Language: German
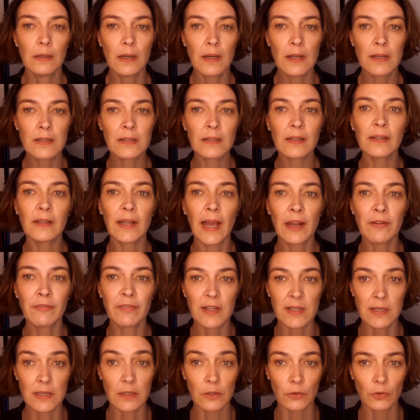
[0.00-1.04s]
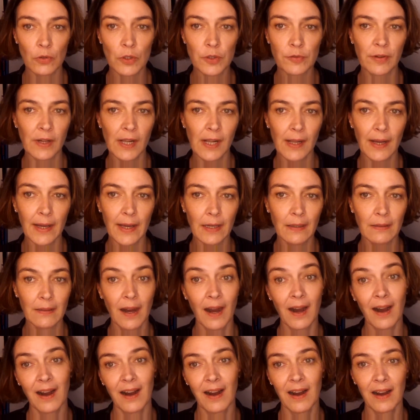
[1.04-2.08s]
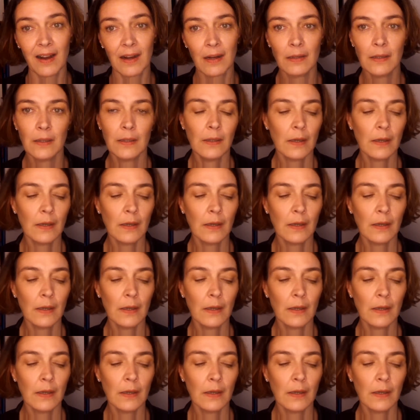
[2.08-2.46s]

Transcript: es tritt ein Versicherungsfall ein. Haha.